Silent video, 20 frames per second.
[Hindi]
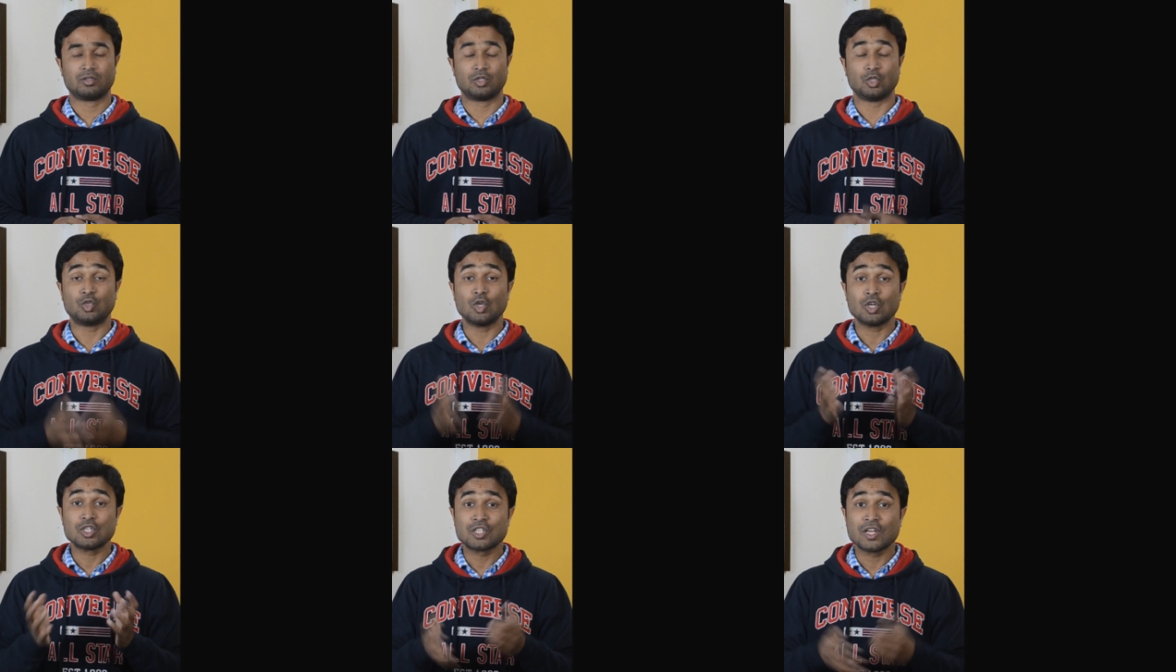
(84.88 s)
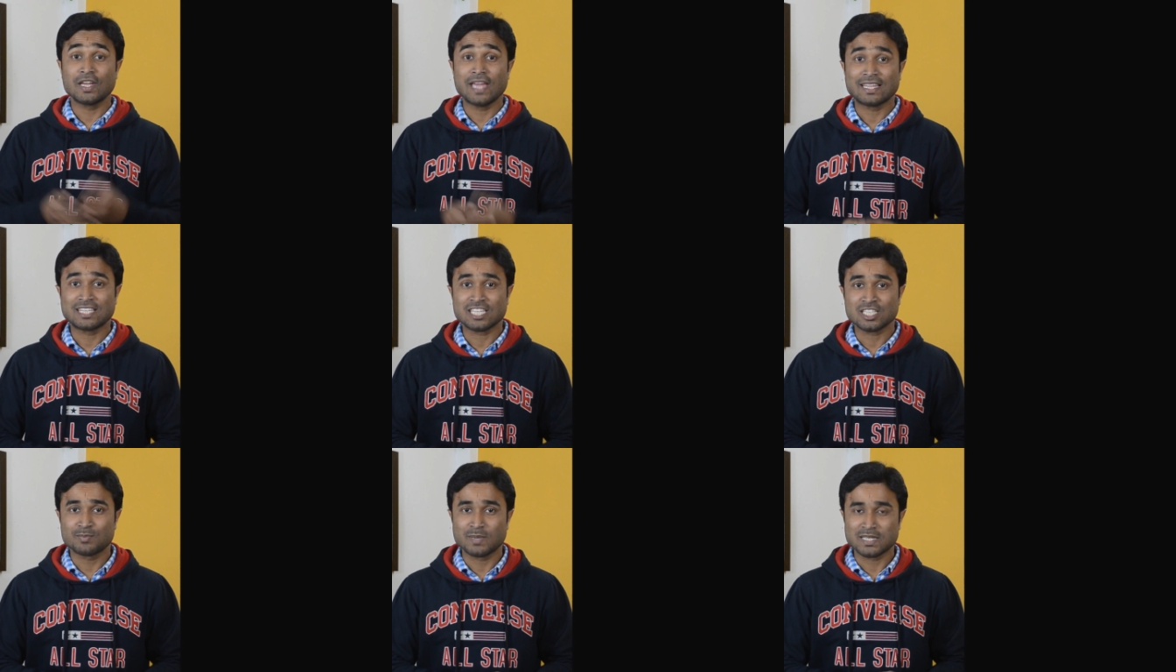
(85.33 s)
तो दोस्तों ये
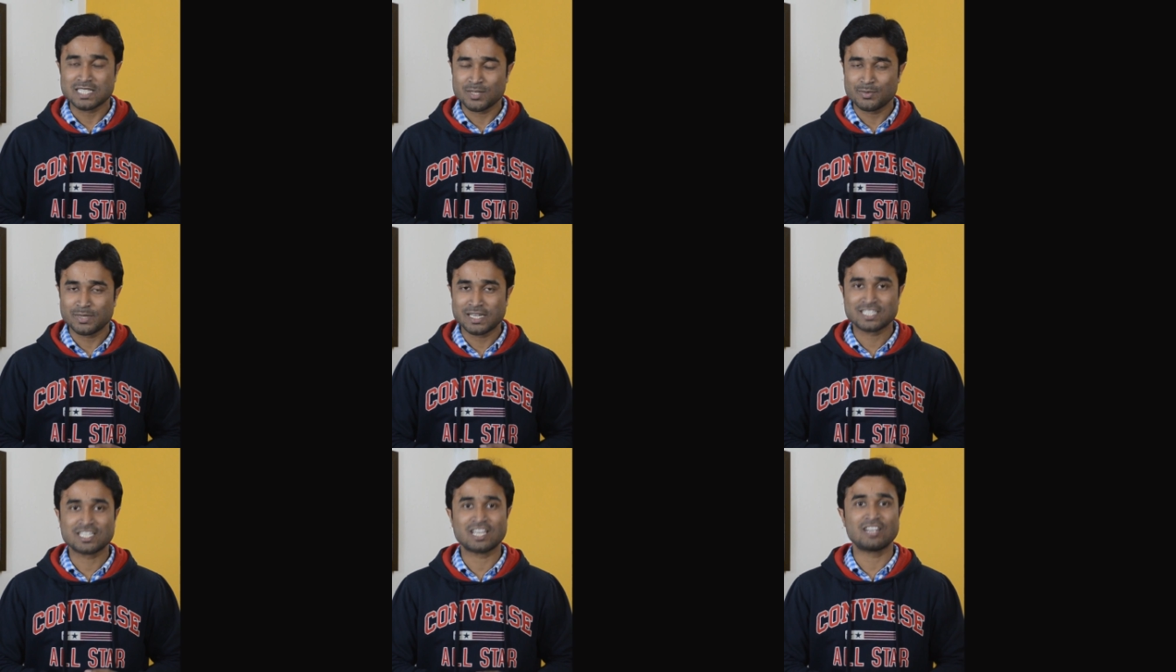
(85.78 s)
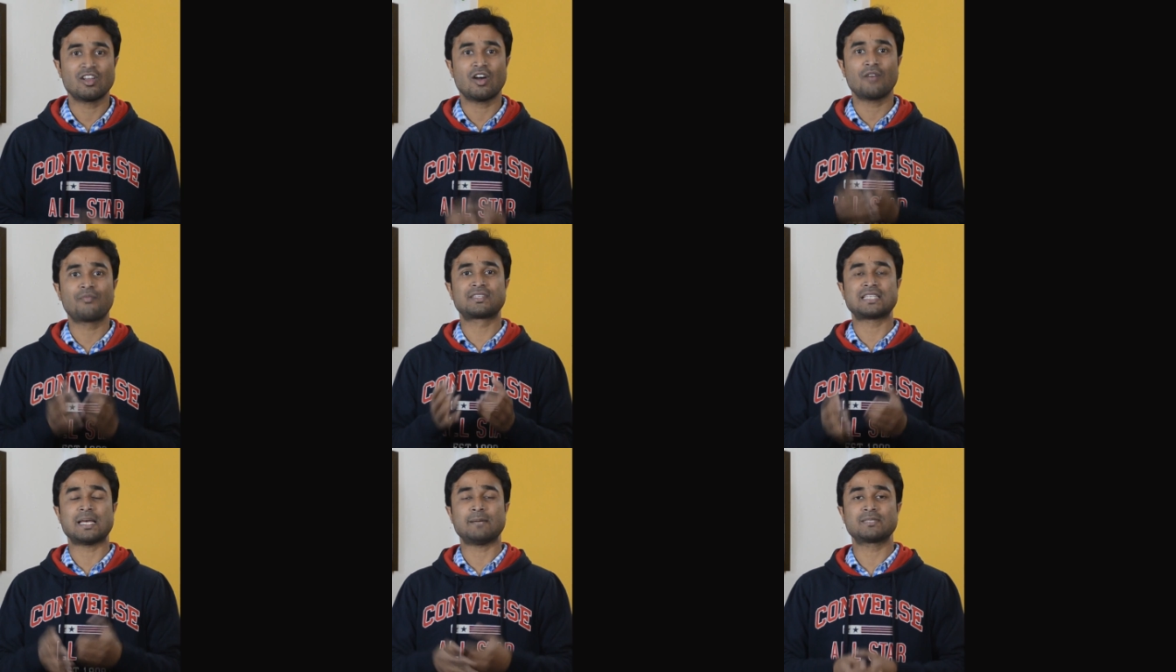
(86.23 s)
था स्पेसिफिकेशन
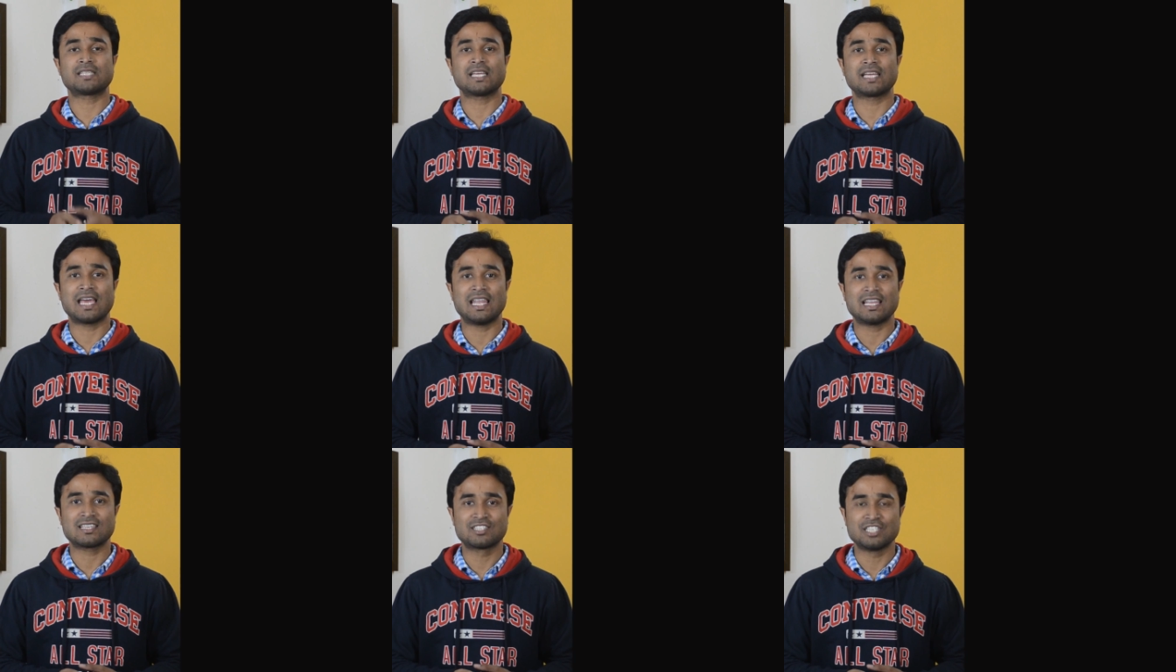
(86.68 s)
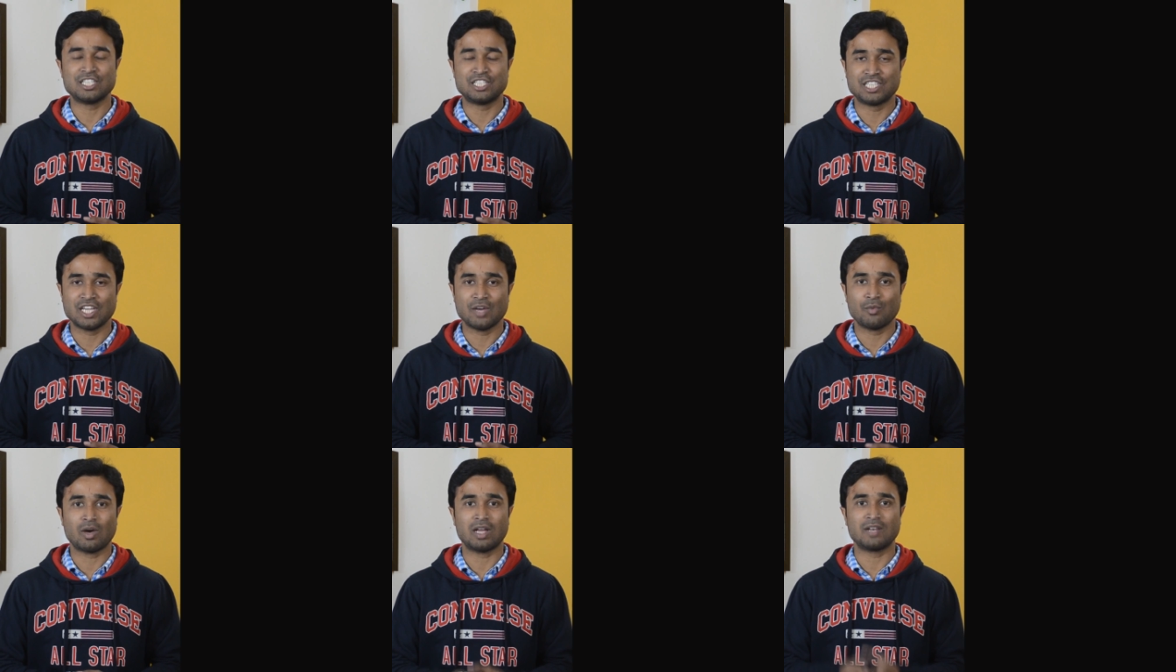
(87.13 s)
ऑफ सैमसंग गैलेक्सी
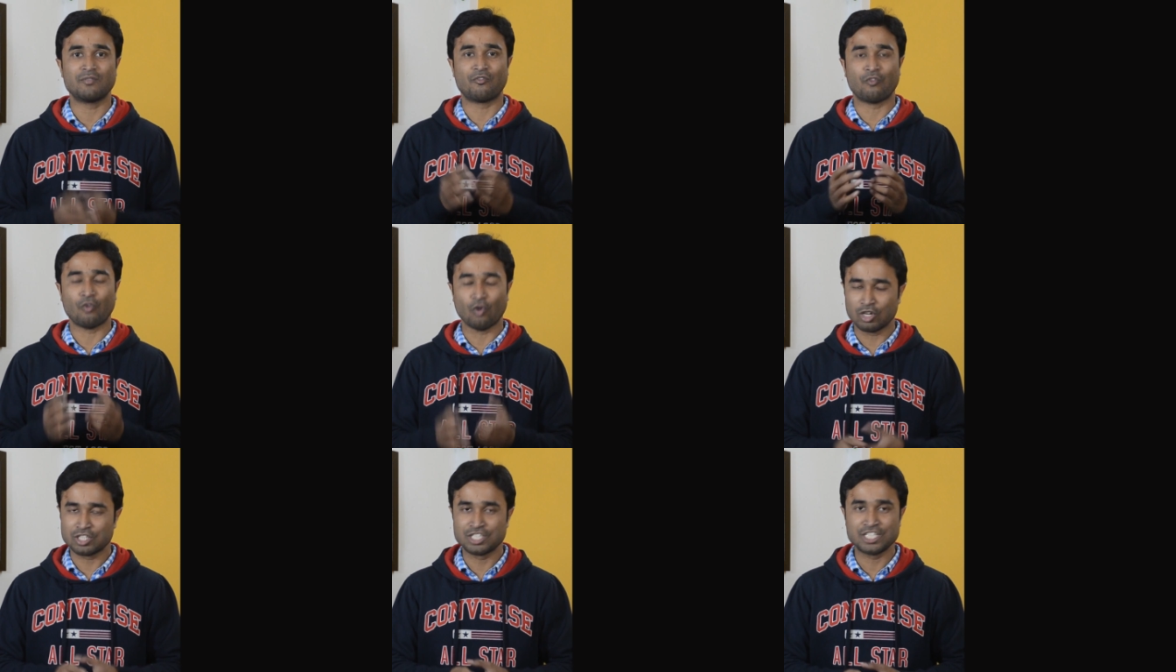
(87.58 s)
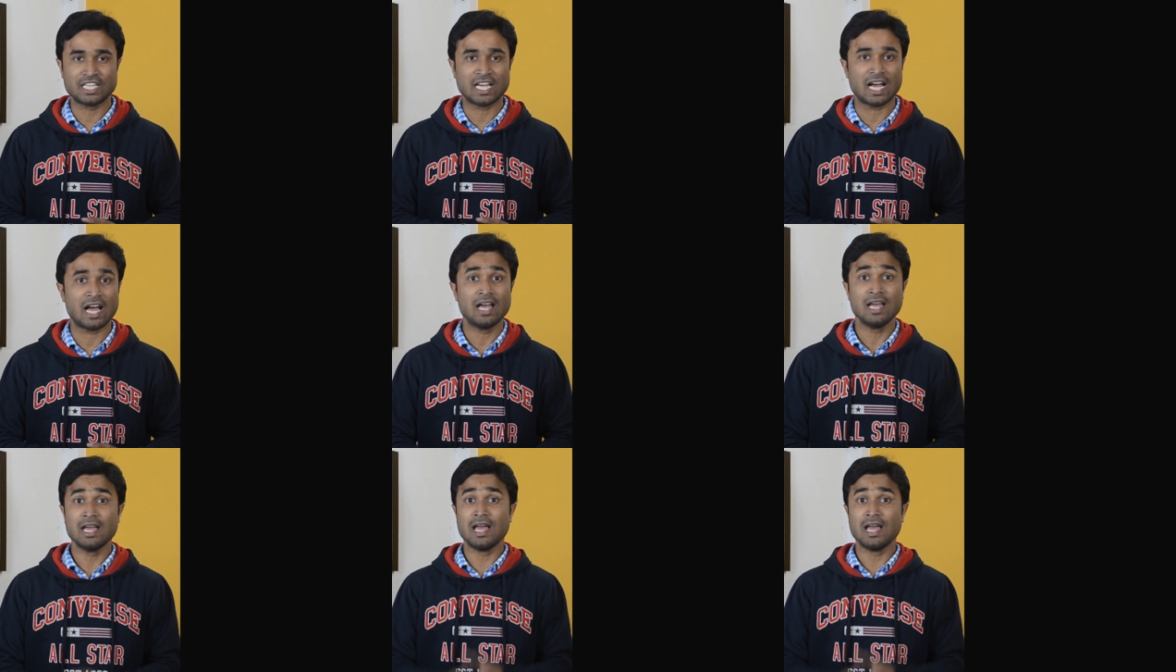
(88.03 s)
जे वन फोर जी का